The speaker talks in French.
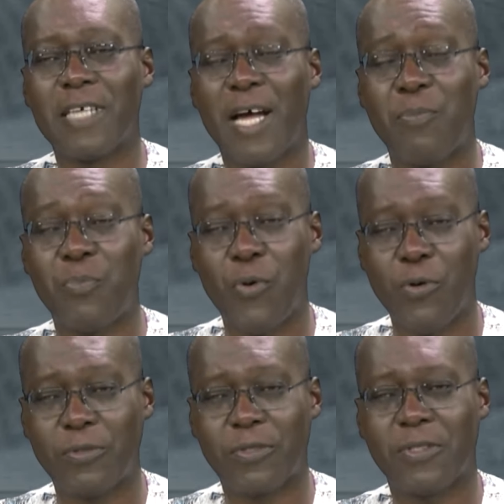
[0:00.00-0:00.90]

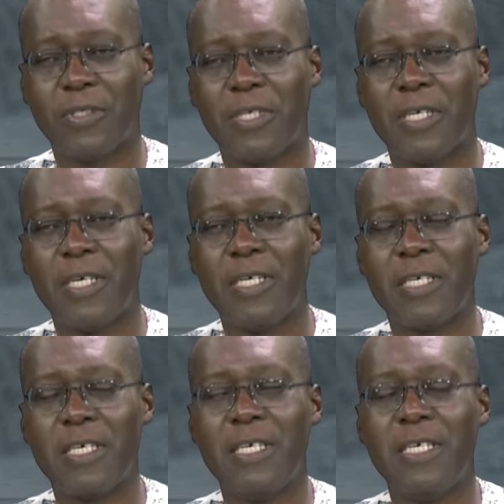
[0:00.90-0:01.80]
qu'apôtre
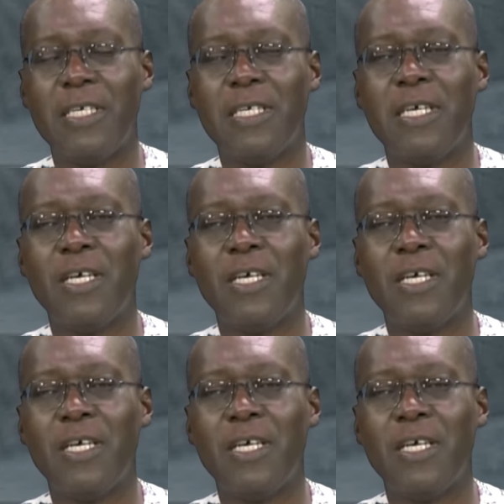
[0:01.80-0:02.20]
qui